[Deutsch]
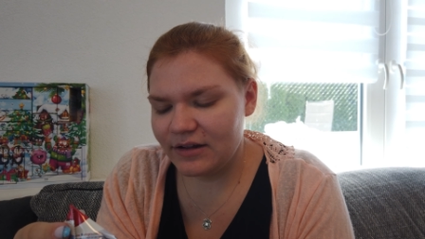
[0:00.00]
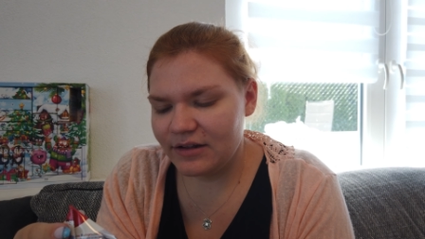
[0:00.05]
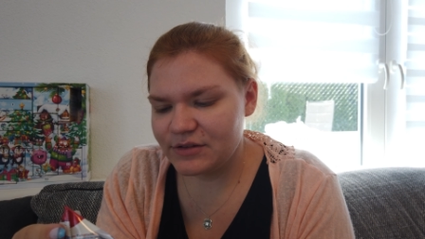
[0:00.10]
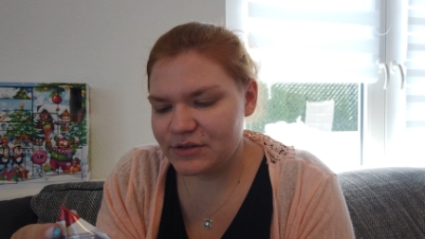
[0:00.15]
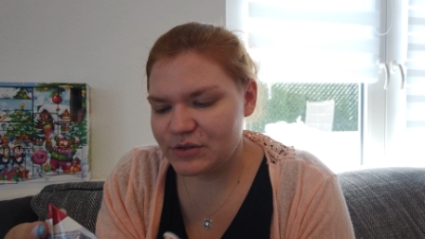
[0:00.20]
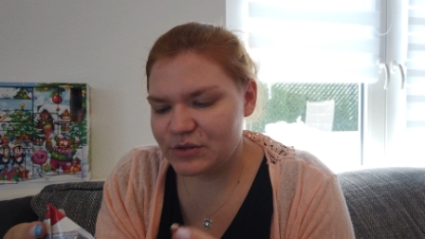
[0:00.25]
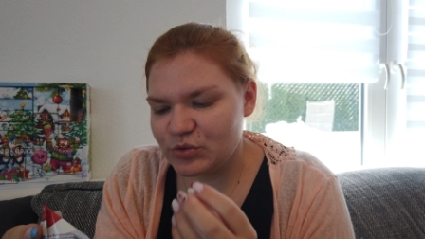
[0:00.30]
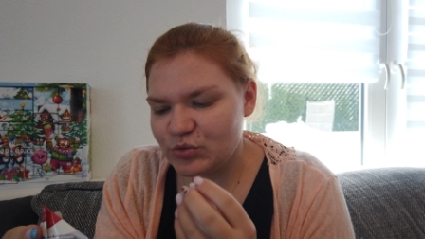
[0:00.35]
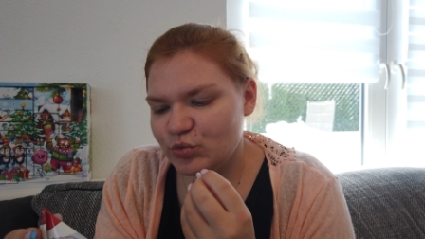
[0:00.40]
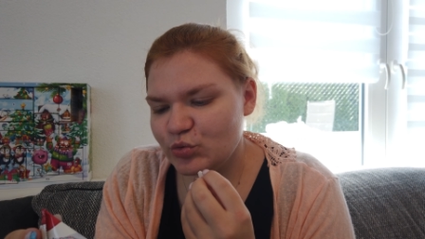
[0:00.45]

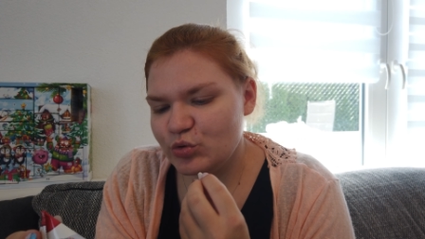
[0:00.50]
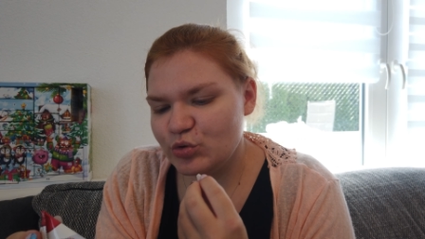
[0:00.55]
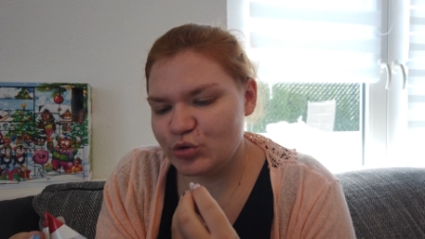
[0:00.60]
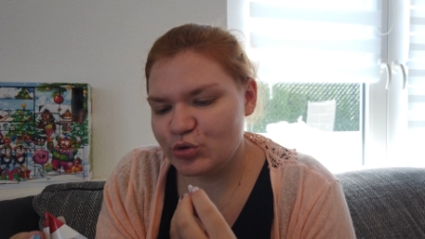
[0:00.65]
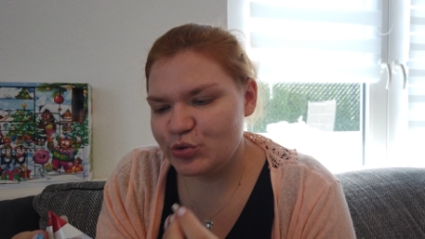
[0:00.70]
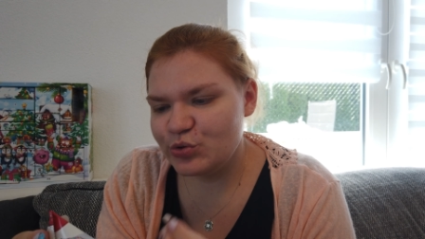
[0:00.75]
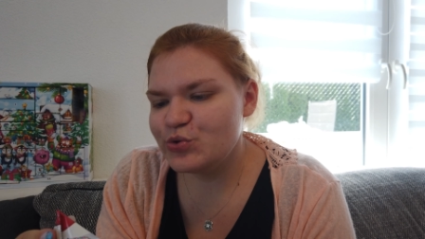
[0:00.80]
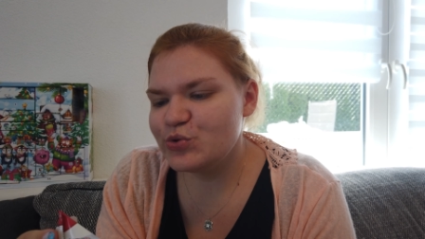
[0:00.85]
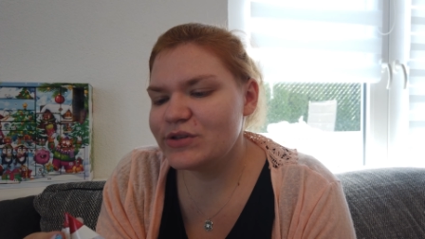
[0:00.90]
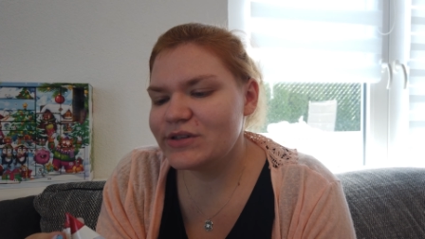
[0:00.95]
also so ein
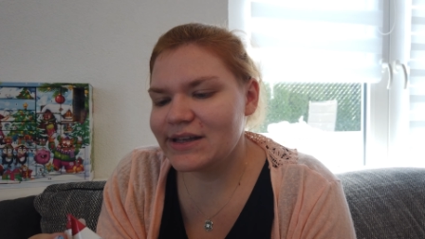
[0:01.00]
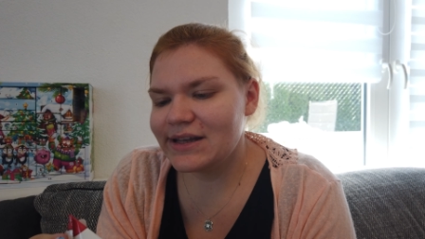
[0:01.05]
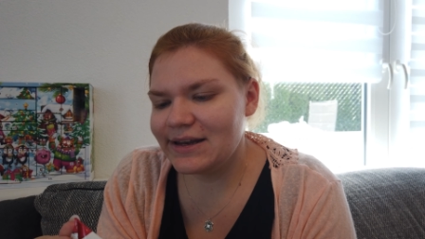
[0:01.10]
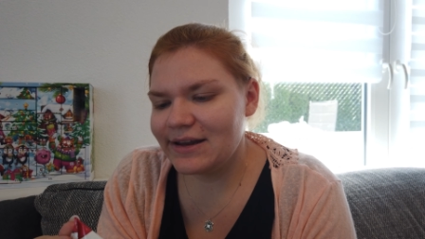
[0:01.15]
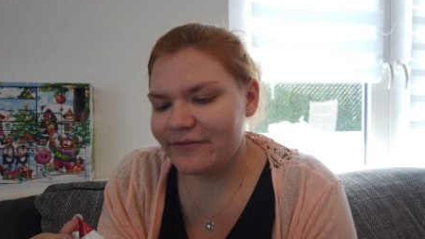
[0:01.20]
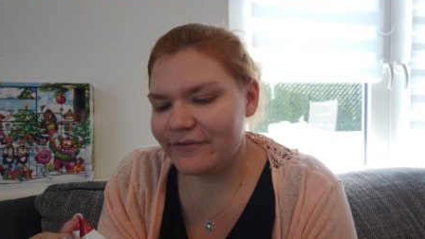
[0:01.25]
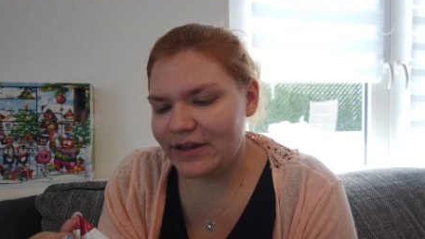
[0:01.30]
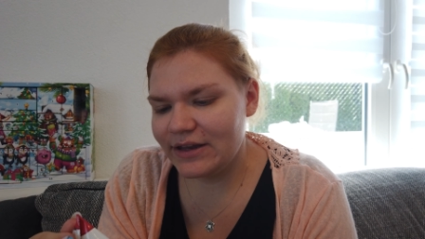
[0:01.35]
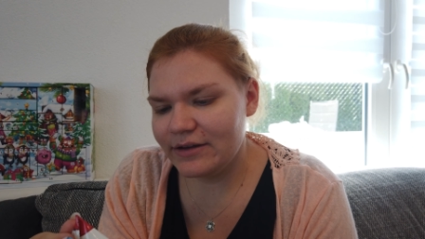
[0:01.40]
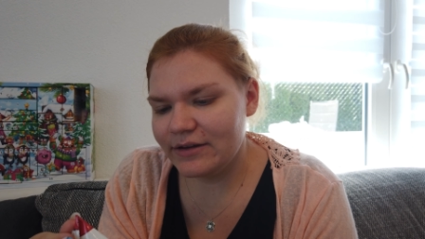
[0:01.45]
süßer
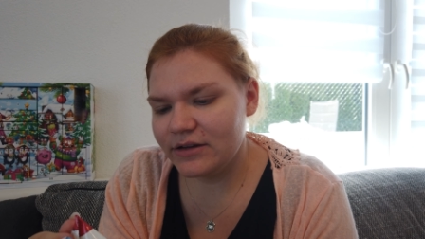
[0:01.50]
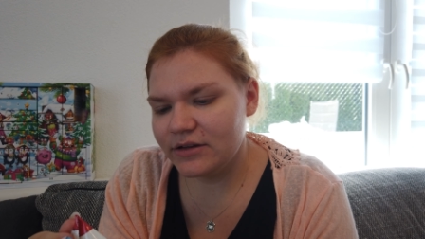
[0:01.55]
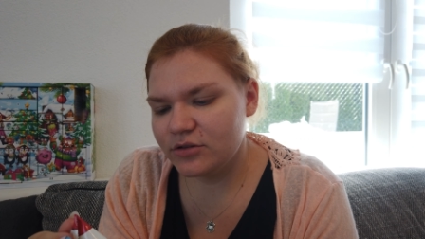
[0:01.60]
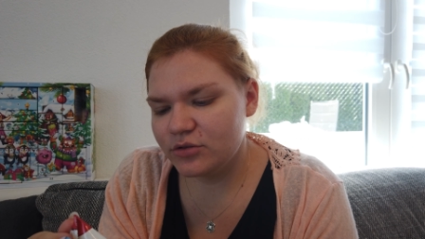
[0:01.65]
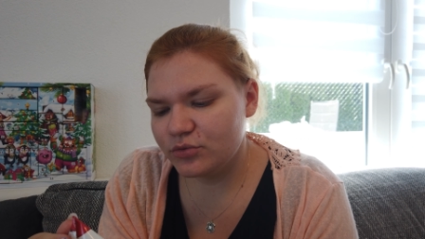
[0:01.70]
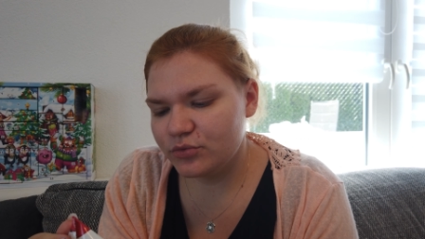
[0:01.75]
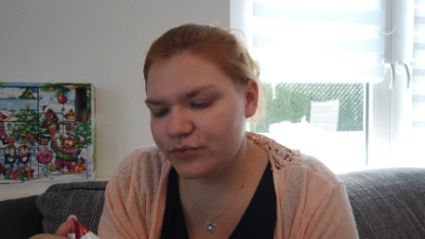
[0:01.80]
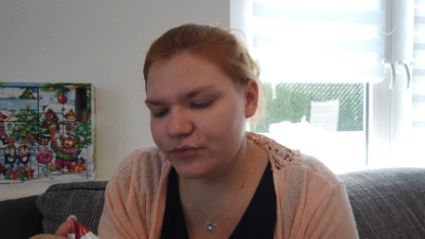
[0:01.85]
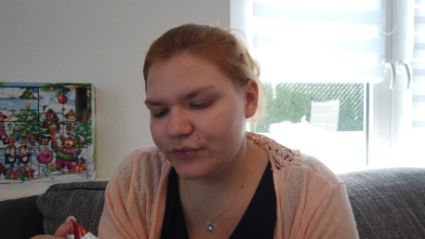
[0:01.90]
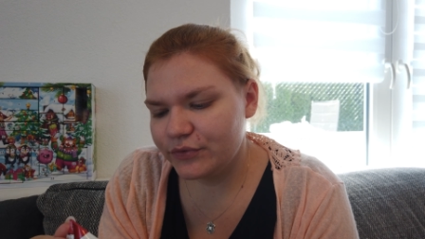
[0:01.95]

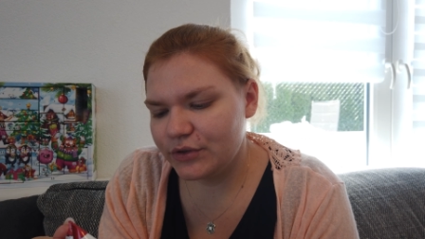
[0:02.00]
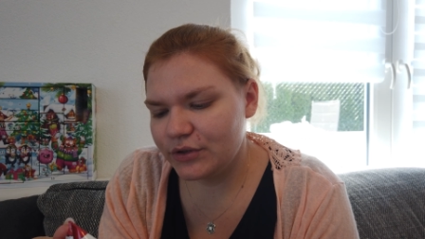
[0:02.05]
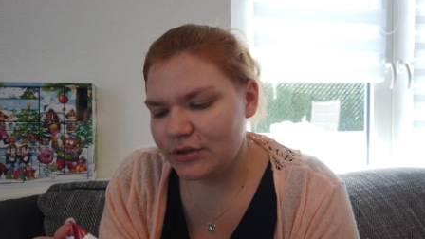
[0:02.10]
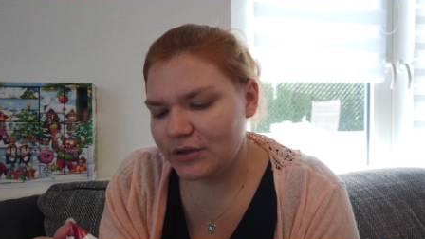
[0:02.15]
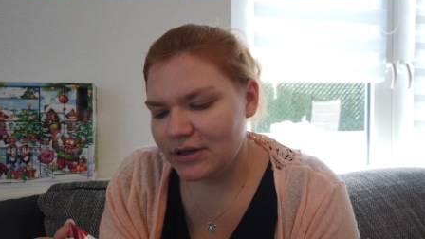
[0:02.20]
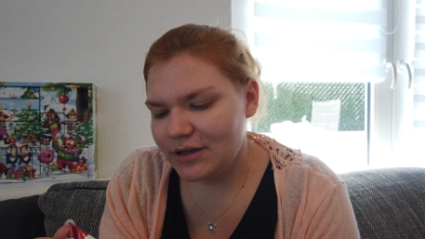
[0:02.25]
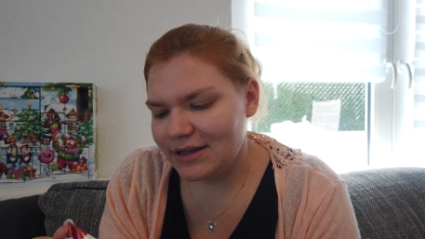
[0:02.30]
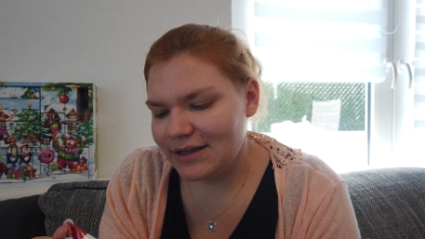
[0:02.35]
Lavendelduft.